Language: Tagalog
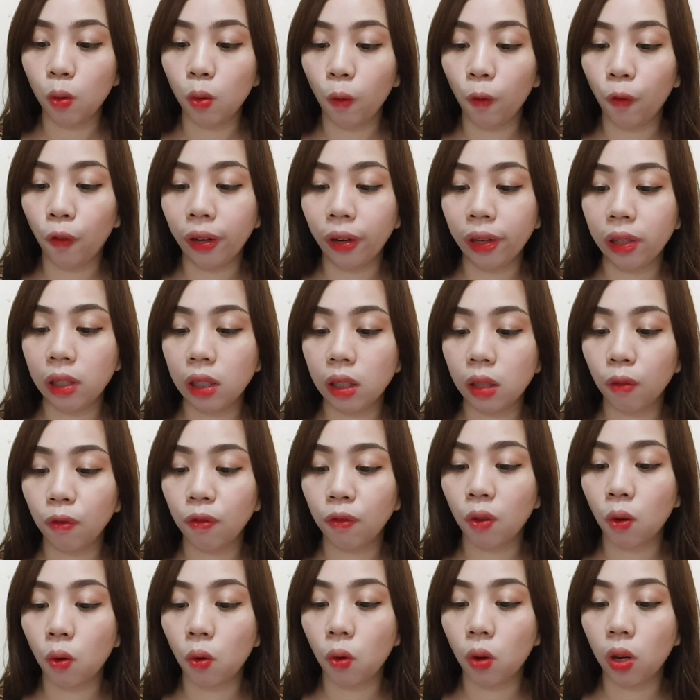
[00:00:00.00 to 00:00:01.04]
Yung first
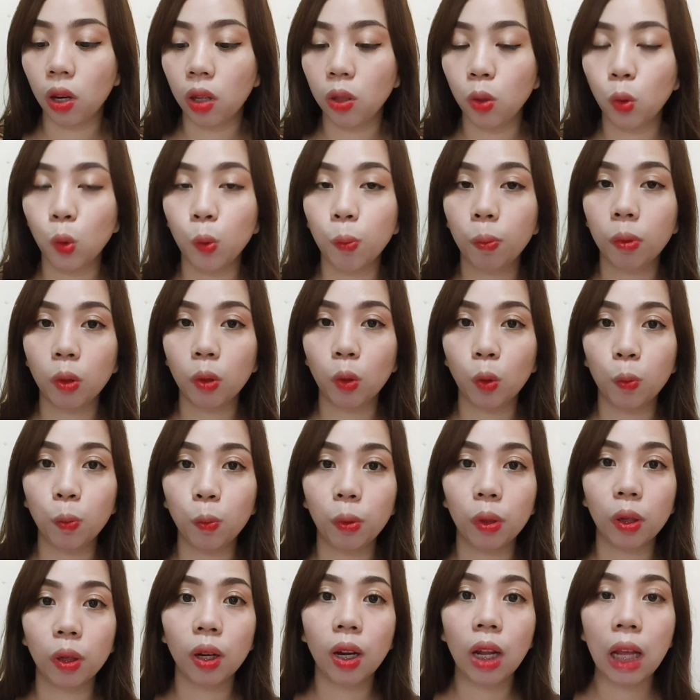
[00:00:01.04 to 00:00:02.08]
four, super
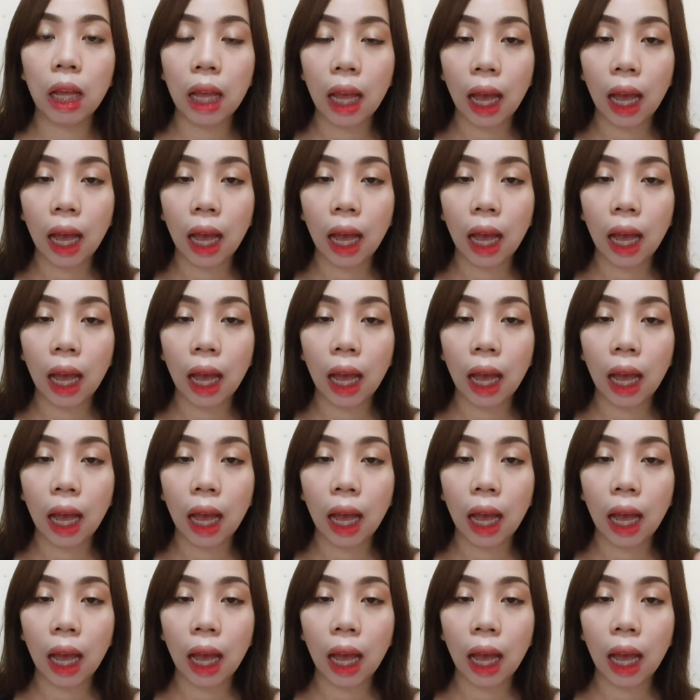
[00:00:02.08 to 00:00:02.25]
duper,